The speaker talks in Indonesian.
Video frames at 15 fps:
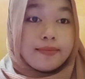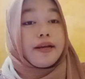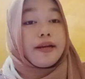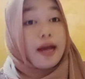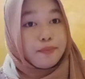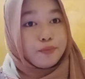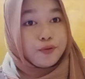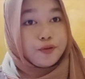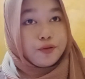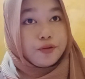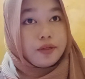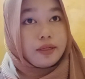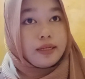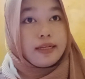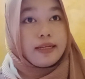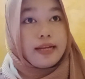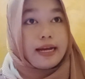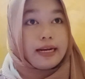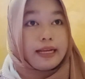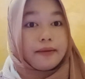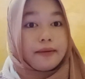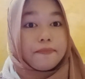namun,
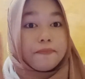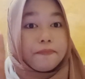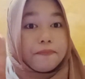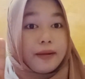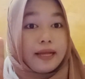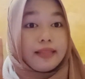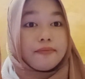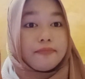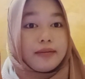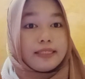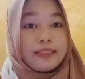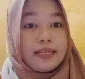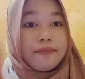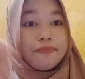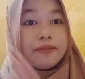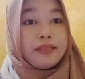dari empat macam